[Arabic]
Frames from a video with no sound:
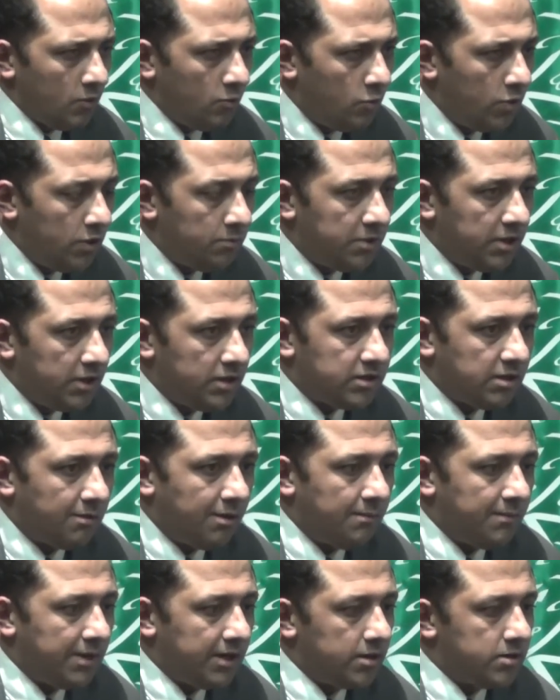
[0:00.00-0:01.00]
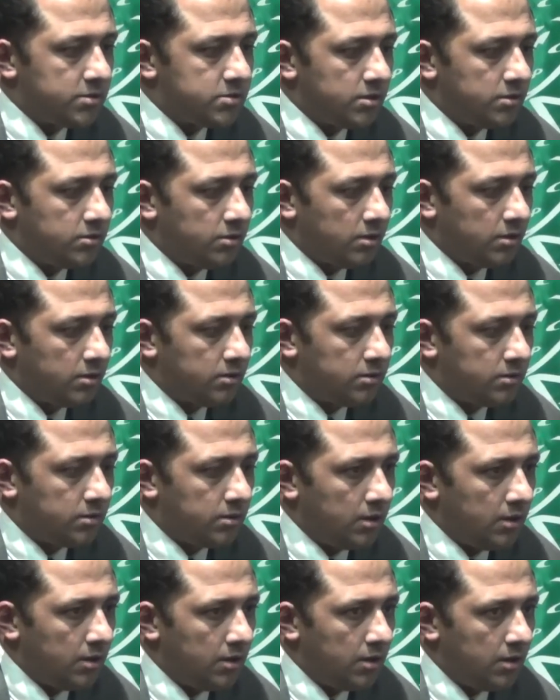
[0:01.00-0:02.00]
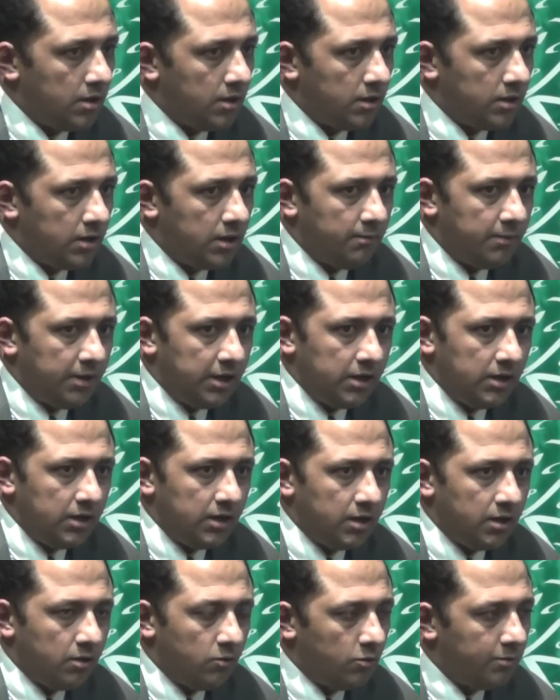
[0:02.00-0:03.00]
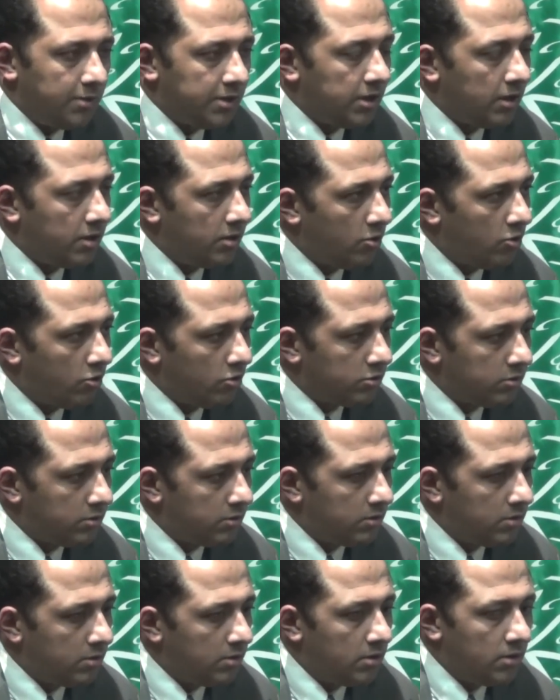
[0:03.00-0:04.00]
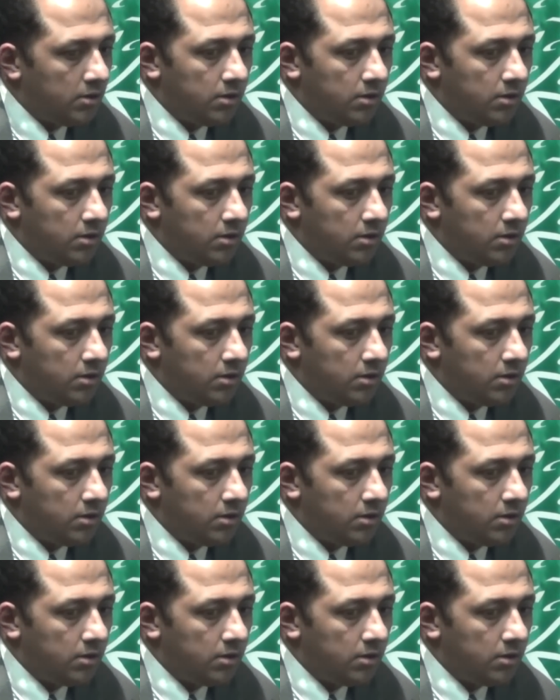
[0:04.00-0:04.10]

ويمكن اجتمع مجلس إدارة آه، الجمعية وبدأ يحط